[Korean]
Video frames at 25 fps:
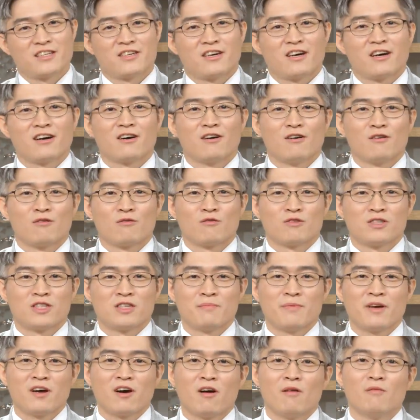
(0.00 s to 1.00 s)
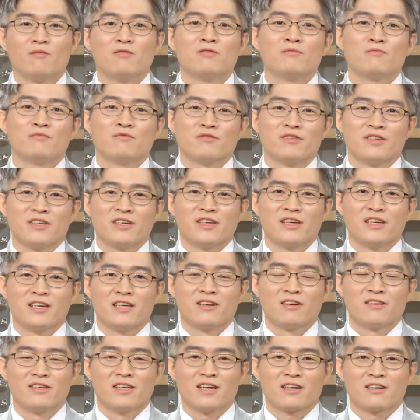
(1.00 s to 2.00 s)
저하가 없고 치매가 없는 분이
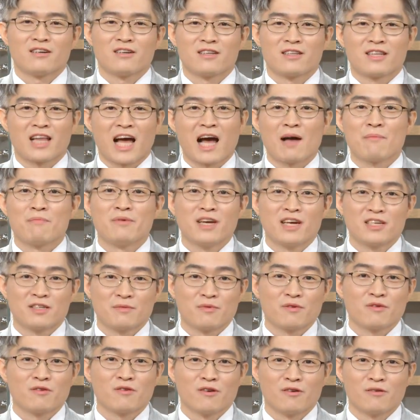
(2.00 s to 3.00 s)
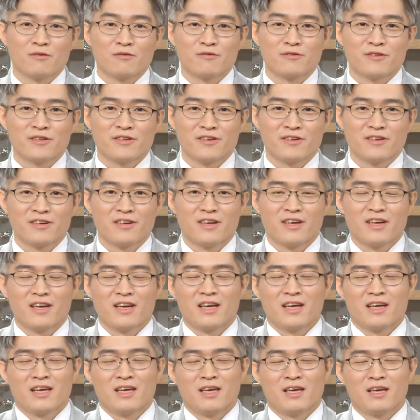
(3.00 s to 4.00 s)
이런 약을 다 피하실 필요는 없고요.
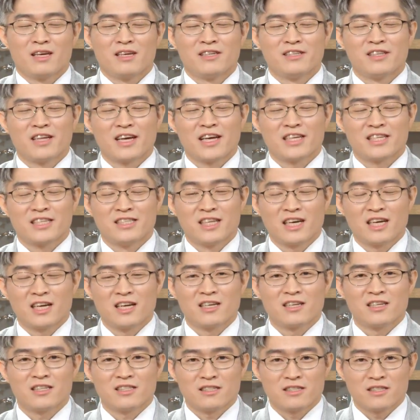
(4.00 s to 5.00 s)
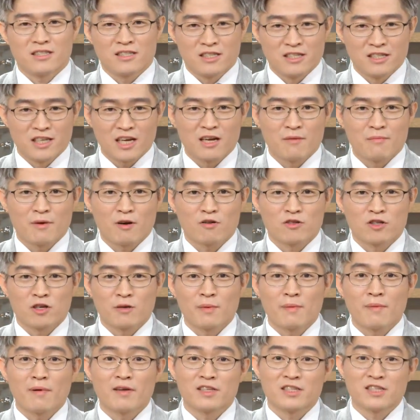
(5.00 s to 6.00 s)
네. 이 의사의 진단을 진단을 받고
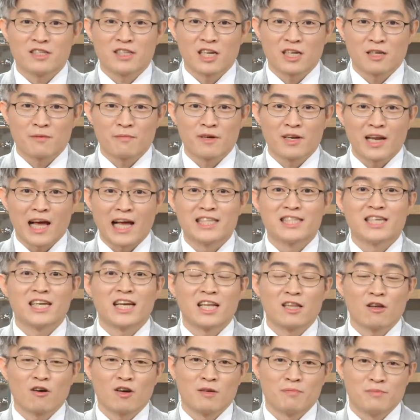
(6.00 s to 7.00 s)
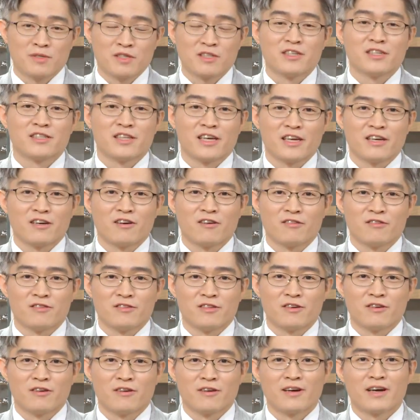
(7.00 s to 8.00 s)
처방받으신 약이면 안전하다고 입증이 돼
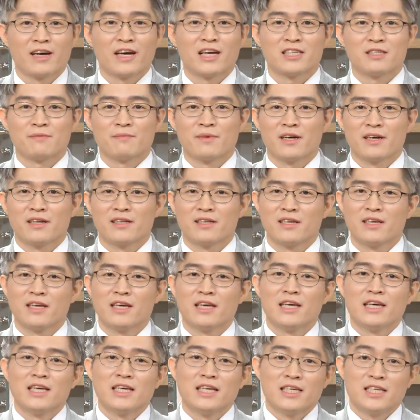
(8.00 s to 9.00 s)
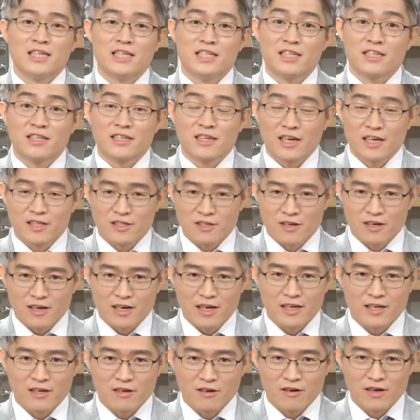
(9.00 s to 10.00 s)
있거든요. 하지만 인지 기능의
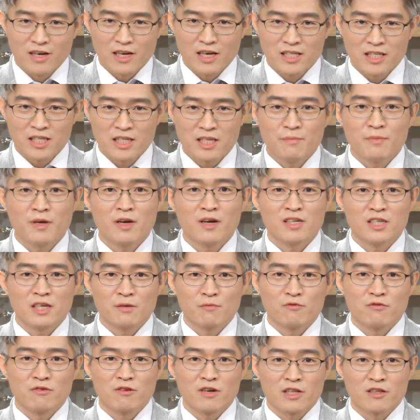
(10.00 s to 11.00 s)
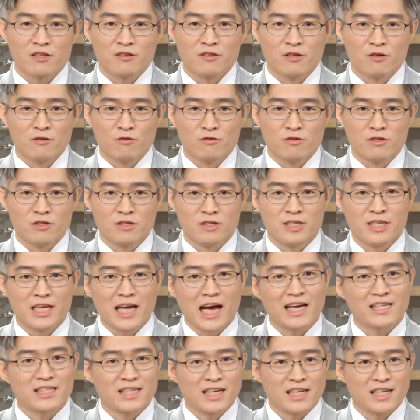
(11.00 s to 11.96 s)
저하가 있거나 치매 환자분들 같은 경우는 약